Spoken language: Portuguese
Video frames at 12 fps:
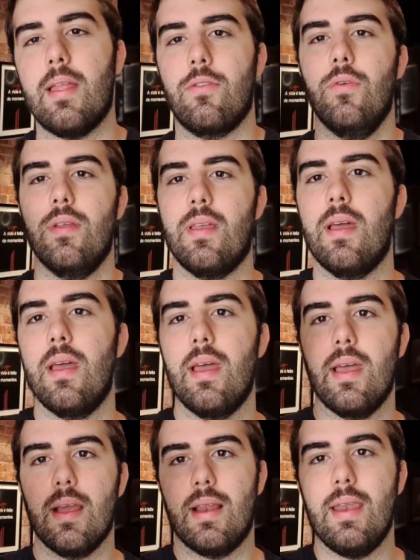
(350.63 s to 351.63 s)
gratuita,
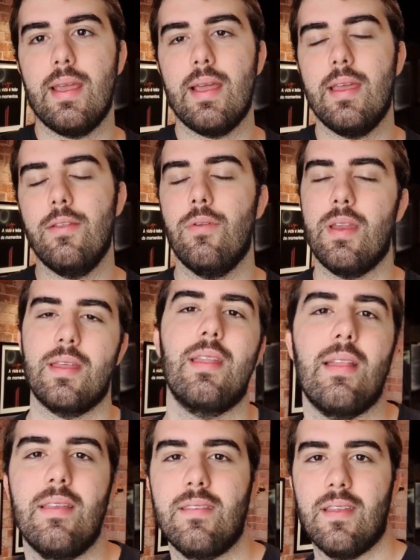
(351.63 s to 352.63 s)
clica aí no link
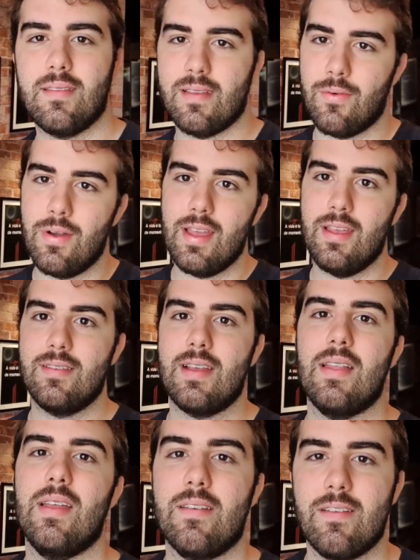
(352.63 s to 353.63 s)
da descrição e se
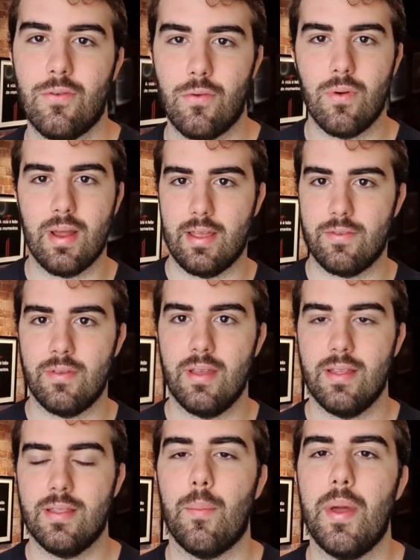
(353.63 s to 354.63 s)
cadastra no congresso,
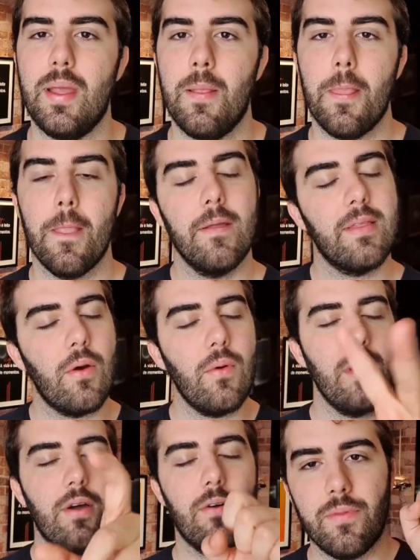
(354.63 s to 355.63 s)
tá bem?
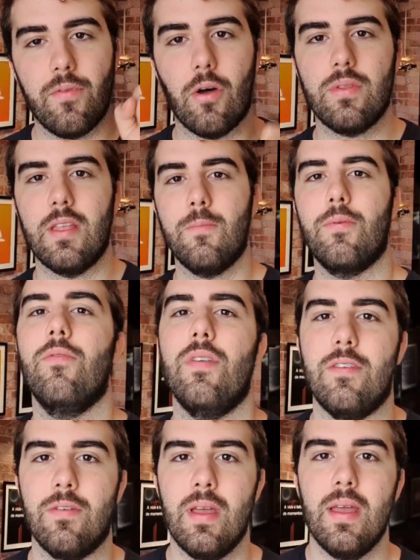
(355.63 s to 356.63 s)
Então, voltando para o
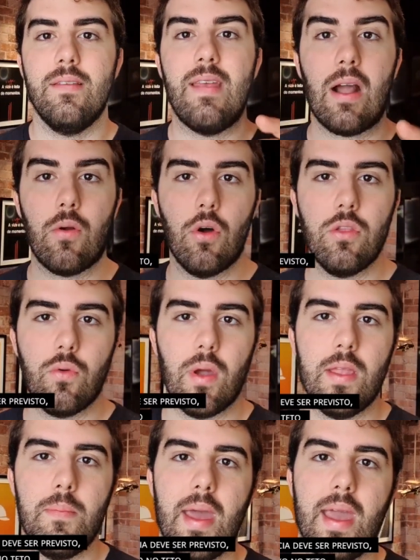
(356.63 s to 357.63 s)
vídeo. De acordo com
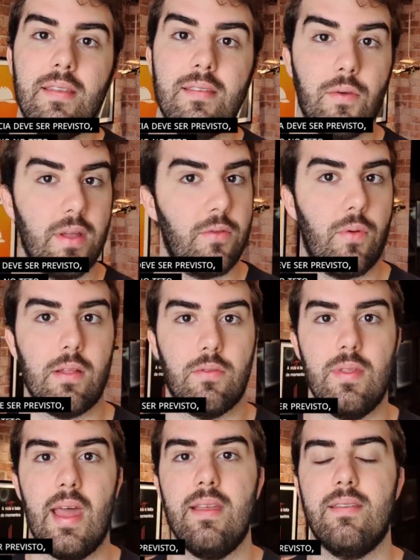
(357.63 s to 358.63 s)
o NBR
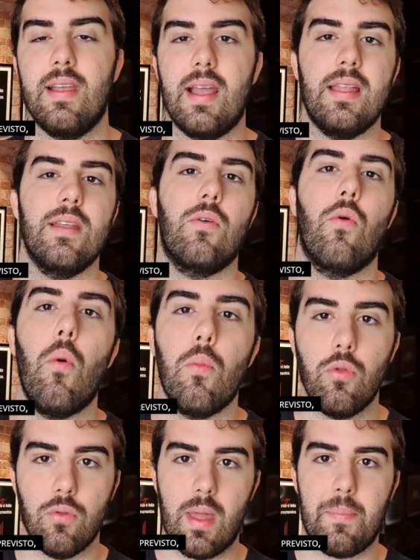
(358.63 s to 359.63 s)
5410, em cada
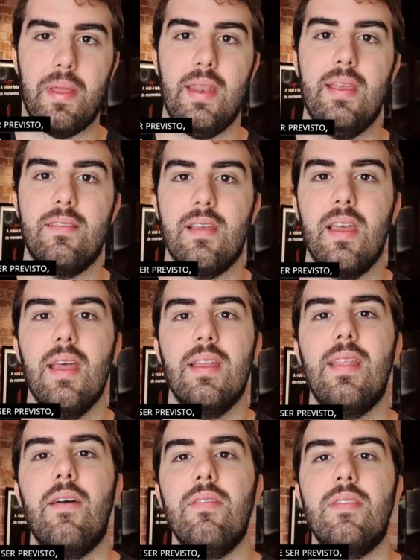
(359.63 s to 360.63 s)
cômodo ou dependência
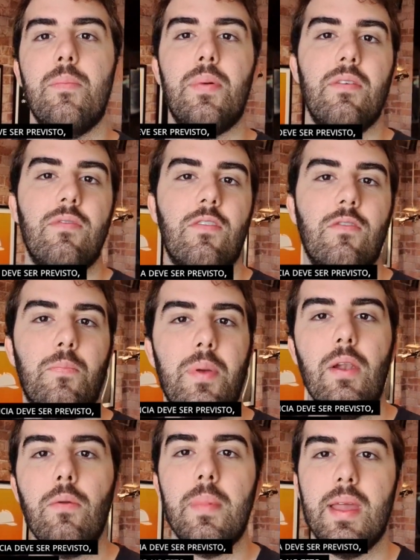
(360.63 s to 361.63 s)
devem ser previstos
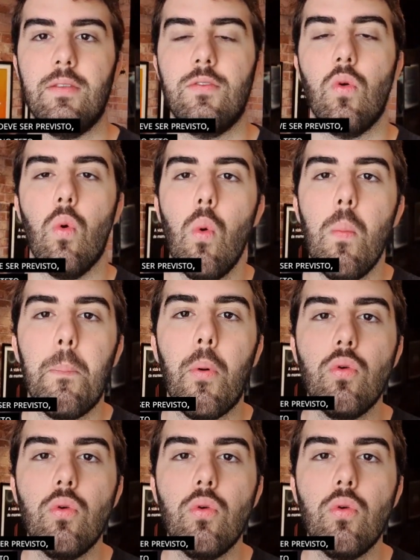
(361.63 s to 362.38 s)
pelo menos um